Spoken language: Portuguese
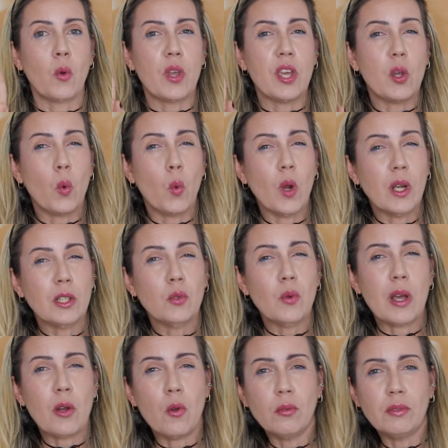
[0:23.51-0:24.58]
que quando
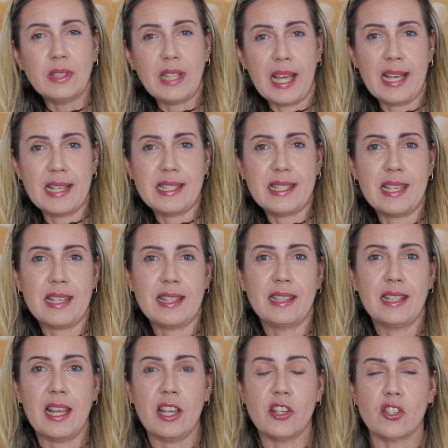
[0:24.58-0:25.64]
acontecem
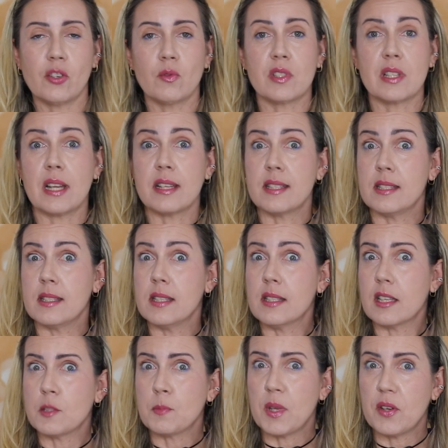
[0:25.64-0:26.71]
deixam os
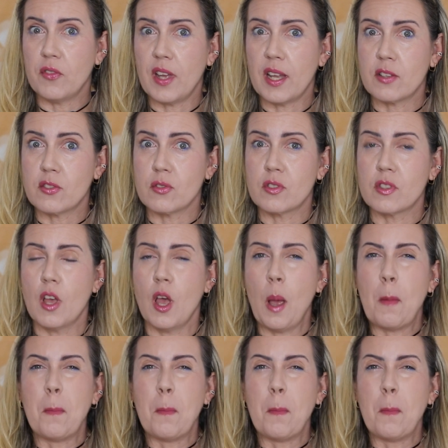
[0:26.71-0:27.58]
narcisistas perversos